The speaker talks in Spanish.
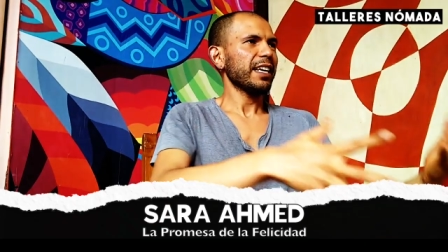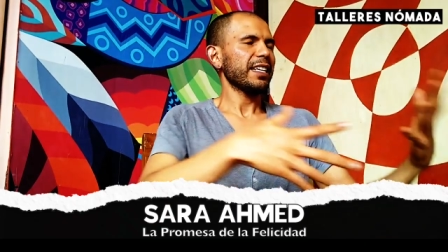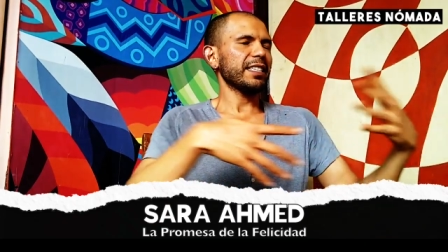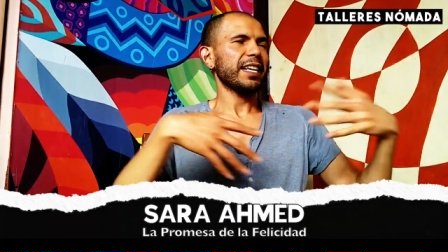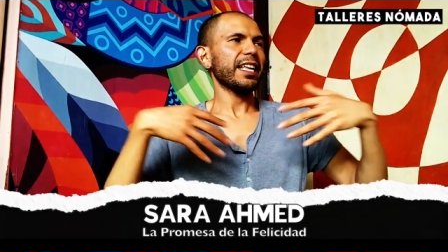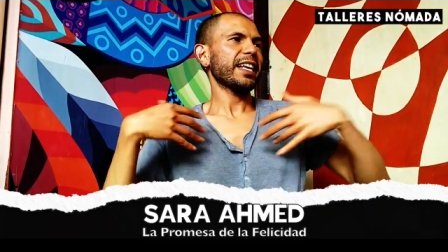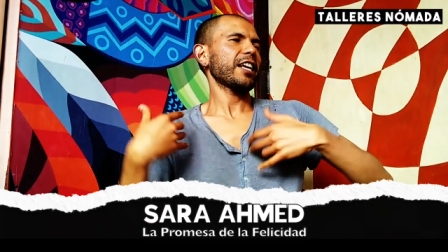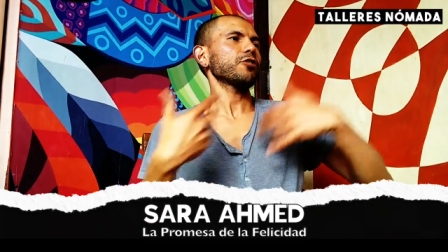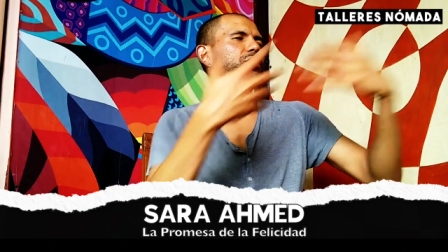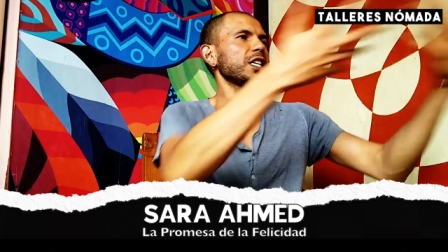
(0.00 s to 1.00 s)
les heredan a
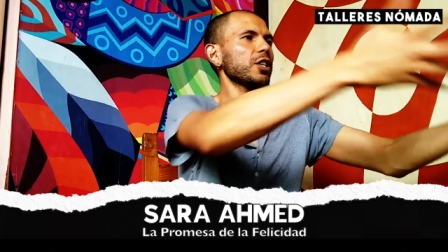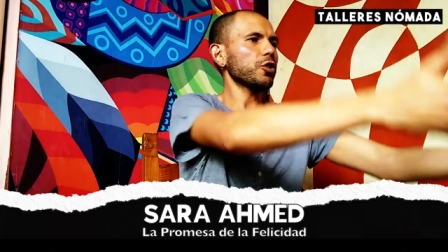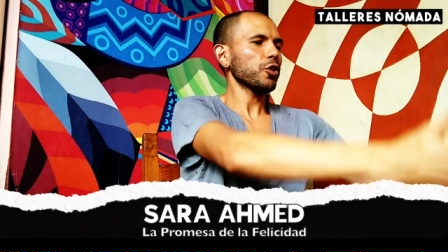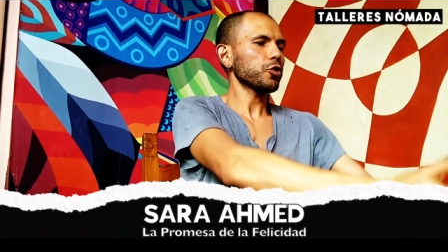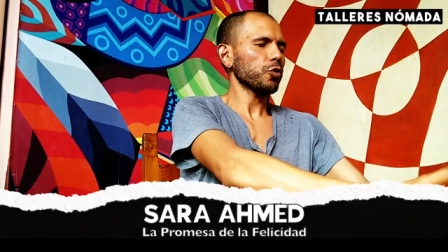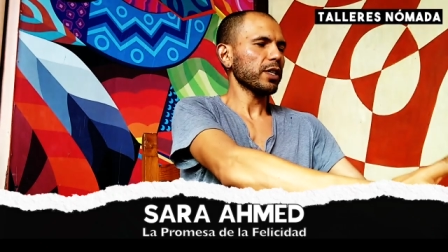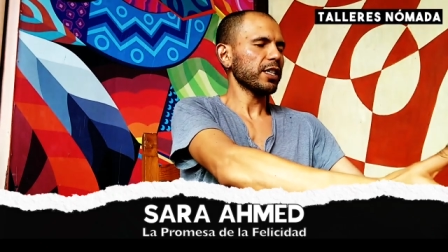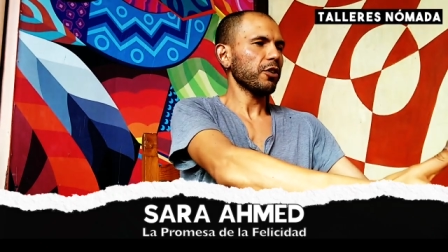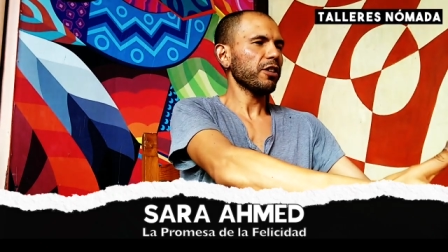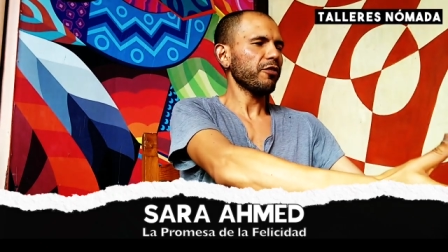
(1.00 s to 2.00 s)
los hijos su
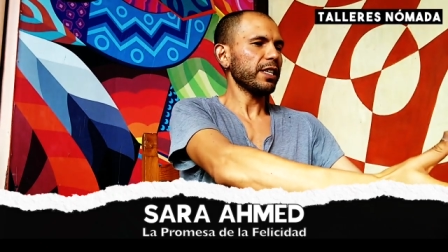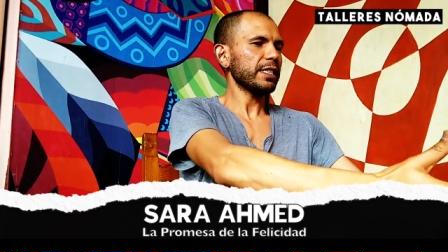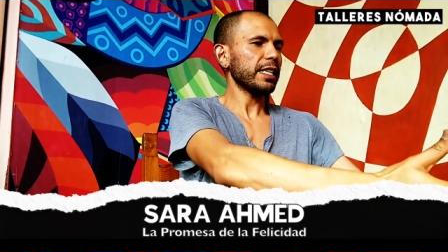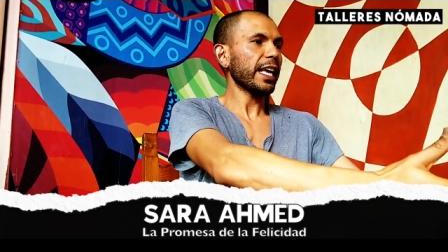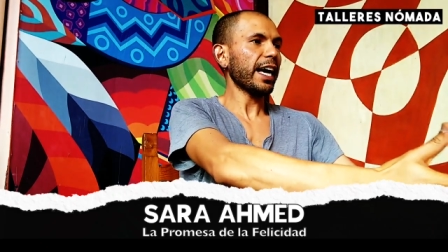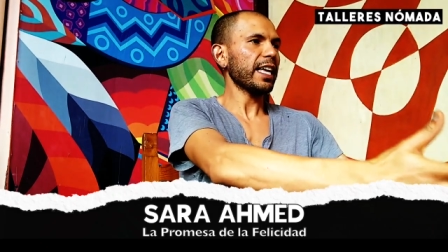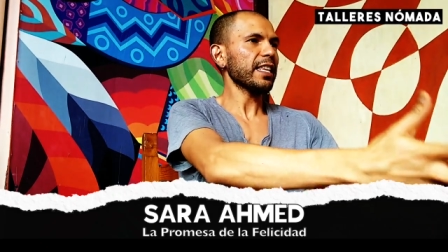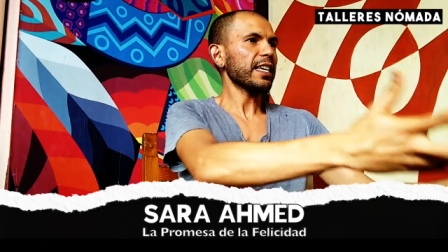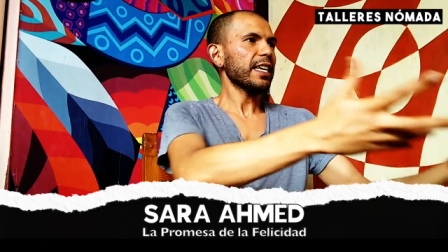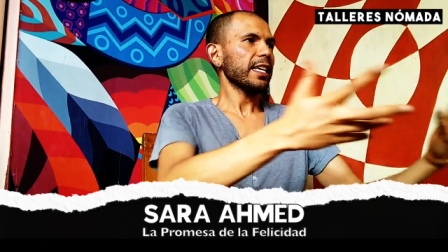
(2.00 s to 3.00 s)
deseo de
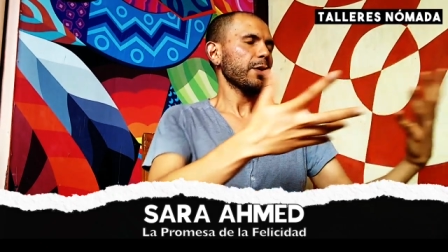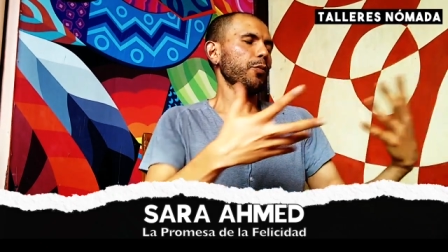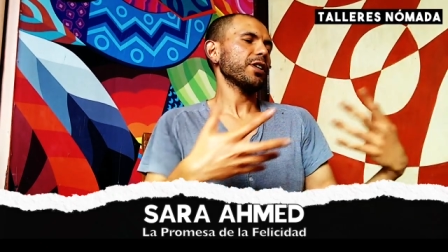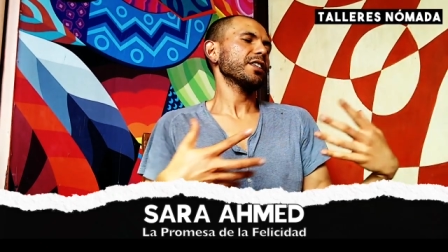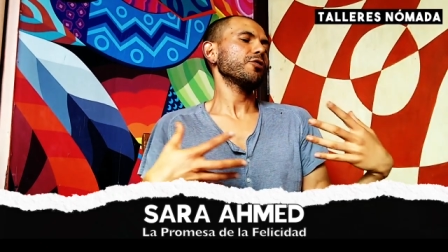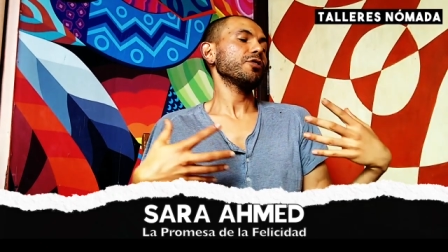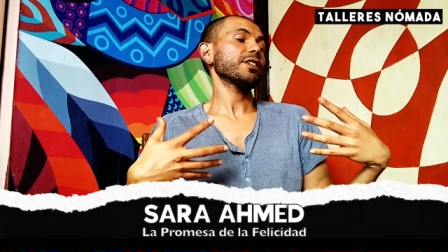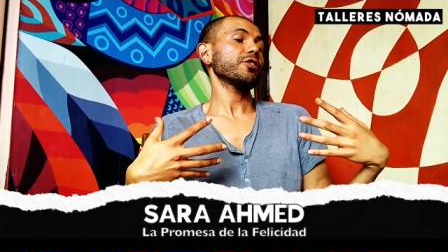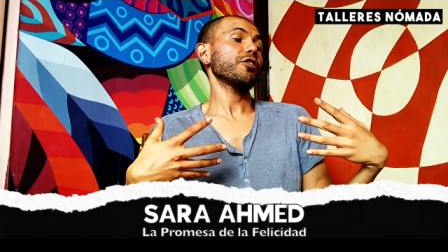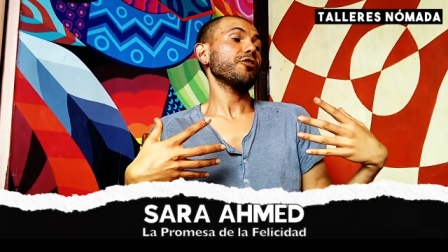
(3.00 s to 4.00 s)
felicidad, que puede ser un
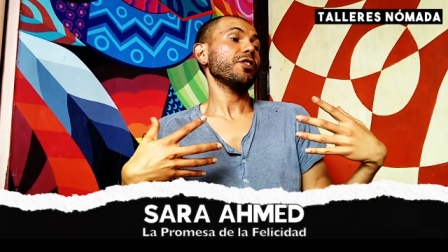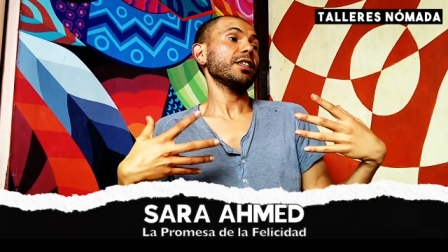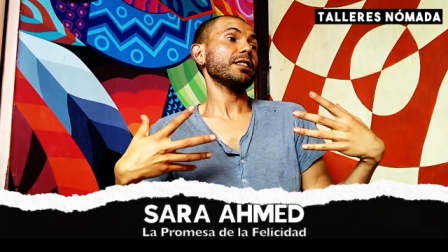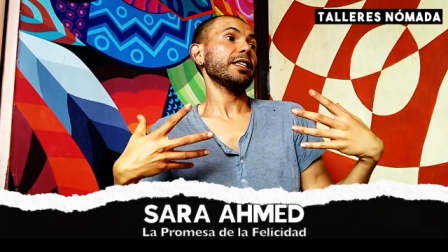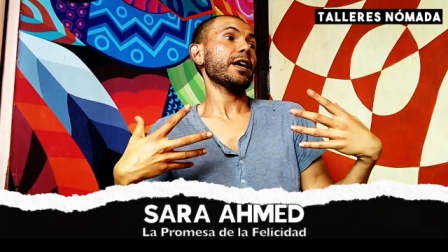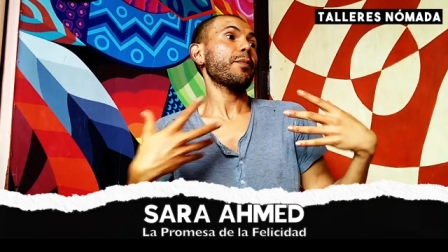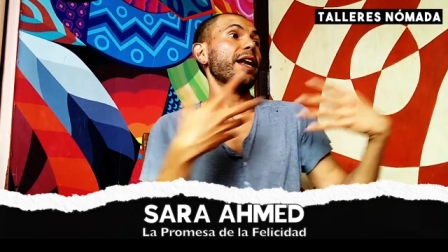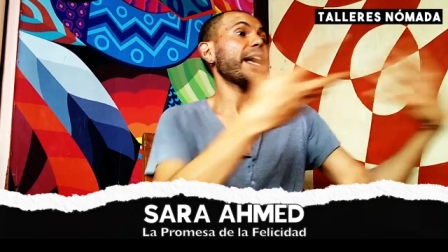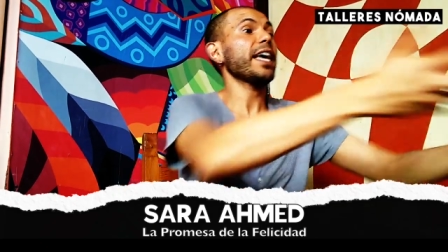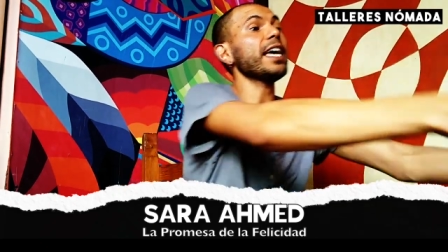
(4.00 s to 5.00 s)
deseo de felicidad
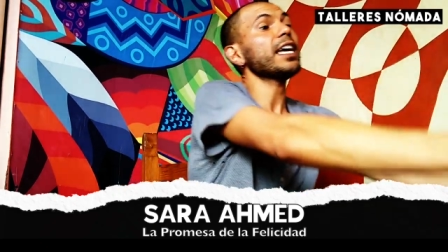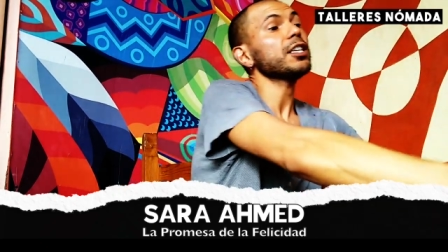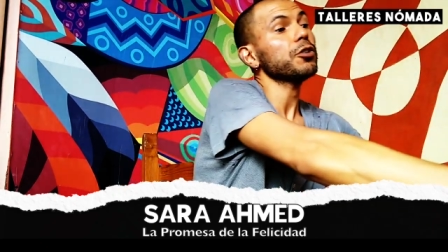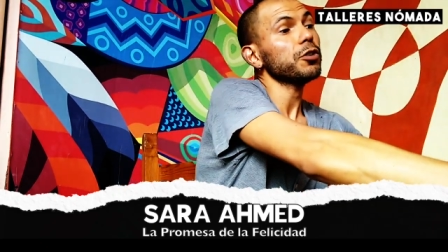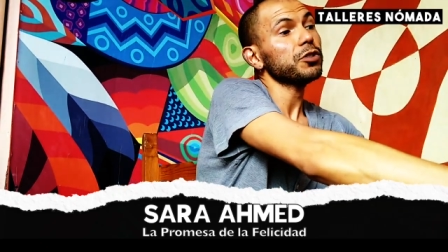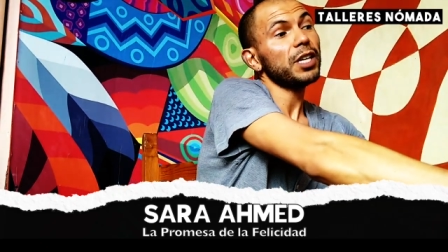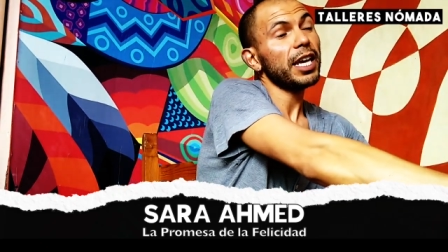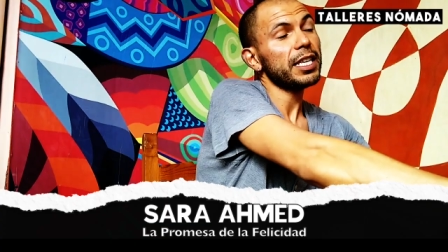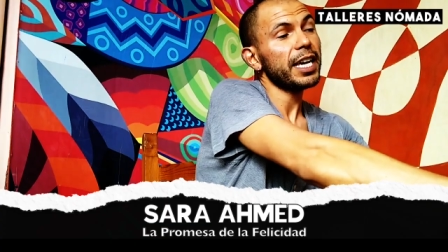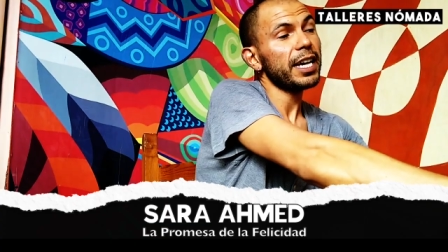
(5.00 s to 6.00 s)
para ellos,
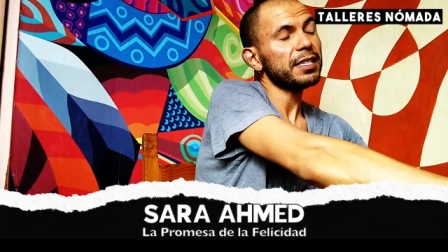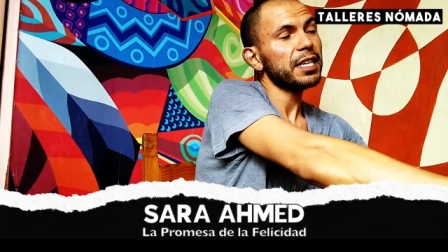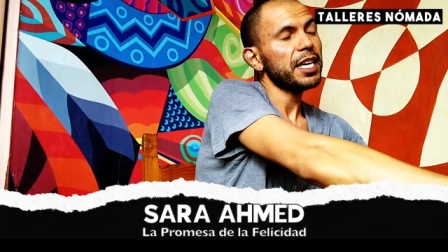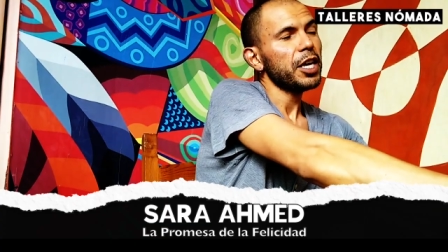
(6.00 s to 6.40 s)
ellas,